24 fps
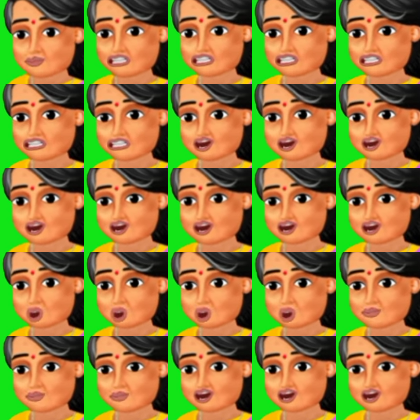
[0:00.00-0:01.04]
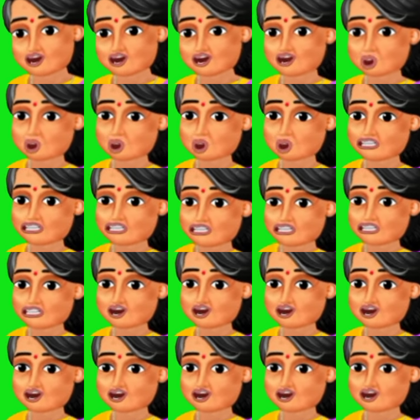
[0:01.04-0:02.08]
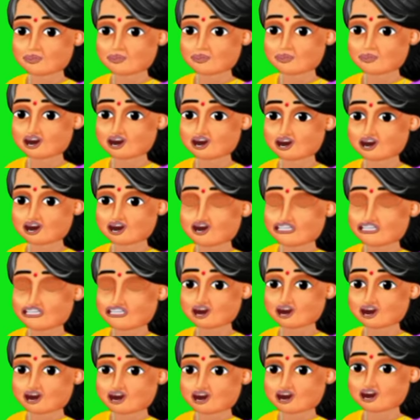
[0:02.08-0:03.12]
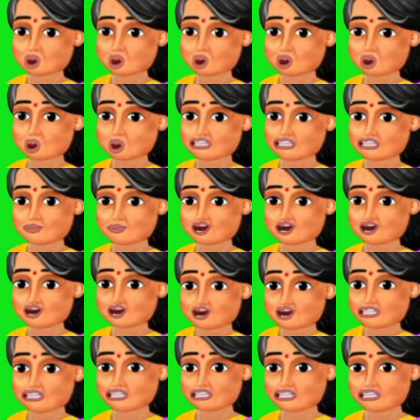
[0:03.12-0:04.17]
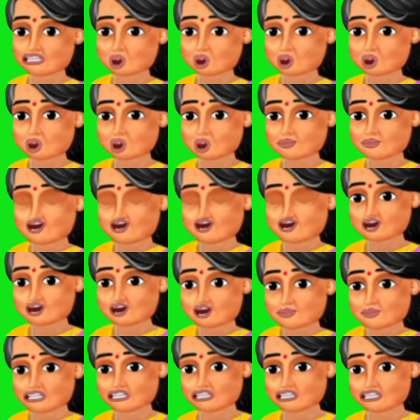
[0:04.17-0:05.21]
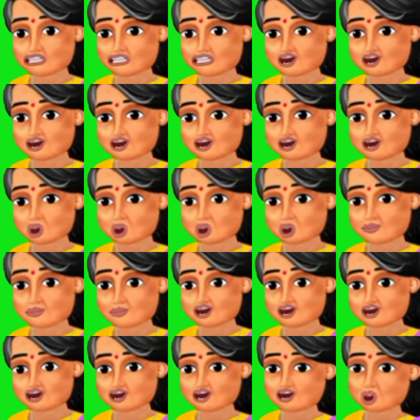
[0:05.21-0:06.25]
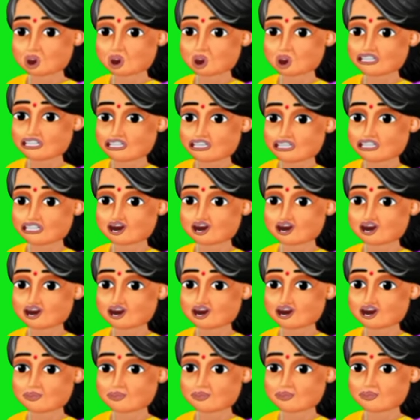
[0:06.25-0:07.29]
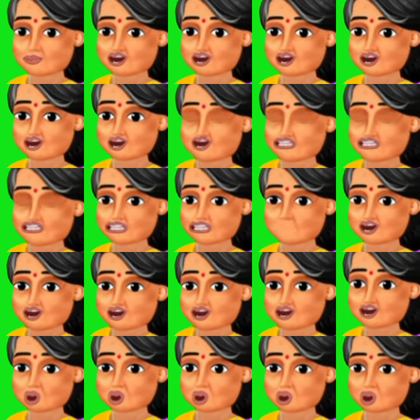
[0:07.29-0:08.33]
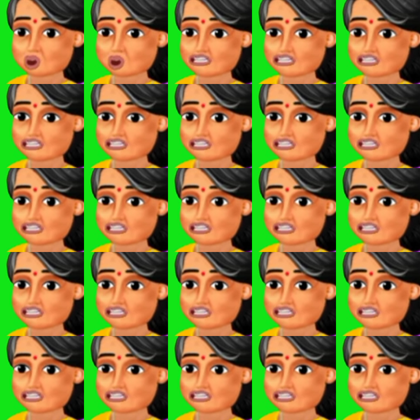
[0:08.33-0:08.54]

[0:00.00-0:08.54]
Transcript: मगर हमारी कोई टीम नहीं है मैं अकेला हूँ इसलिए हम कैरेक्टर बनाने में थोड़ा समय लग जाता है इसलिए आपको धीरे